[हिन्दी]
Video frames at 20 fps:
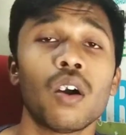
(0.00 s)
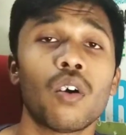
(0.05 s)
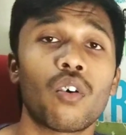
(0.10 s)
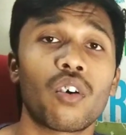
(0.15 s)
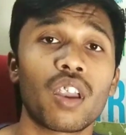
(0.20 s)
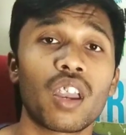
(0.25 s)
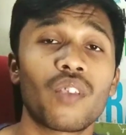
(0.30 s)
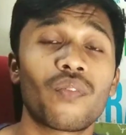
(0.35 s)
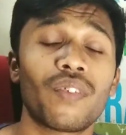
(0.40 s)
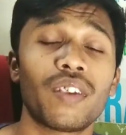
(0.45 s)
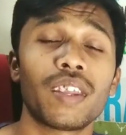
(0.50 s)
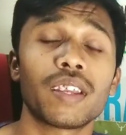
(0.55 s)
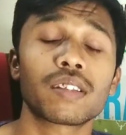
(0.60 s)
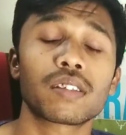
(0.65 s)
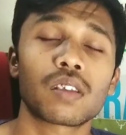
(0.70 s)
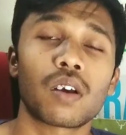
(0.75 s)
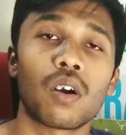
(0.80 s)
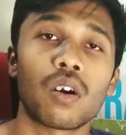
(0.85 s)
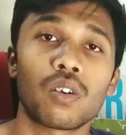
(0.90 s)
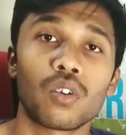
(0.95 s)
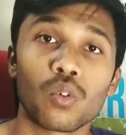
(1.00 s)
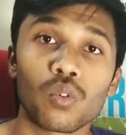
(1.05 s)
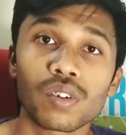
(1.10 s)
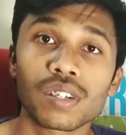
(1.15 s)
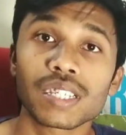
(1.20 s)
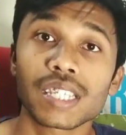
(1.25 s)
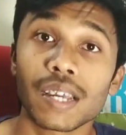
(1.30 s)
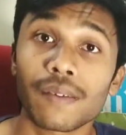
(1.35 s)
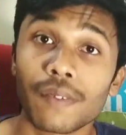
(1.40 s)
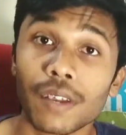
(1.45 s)
और इन्फिनिक्स नोट
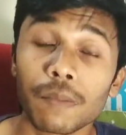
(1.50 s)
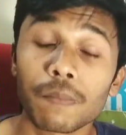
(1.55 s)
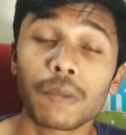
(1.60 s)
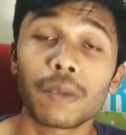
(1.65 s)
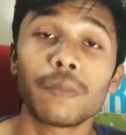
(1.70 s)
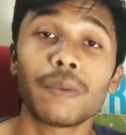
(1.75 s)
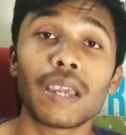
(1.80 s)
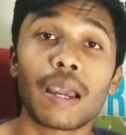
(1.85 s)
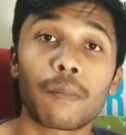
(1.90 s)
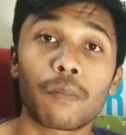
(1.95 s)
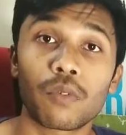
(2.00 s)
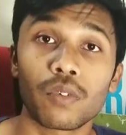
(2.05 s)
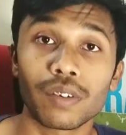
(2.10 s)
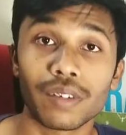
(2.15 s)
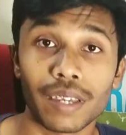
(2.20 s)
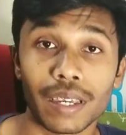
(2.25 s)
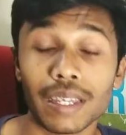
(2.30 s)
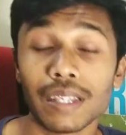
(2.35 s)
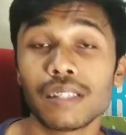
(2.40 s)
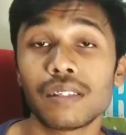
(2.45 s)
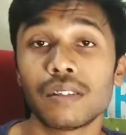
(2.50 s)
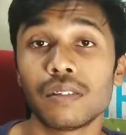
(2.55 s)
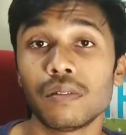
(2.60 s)
सेवन में भी आपको यही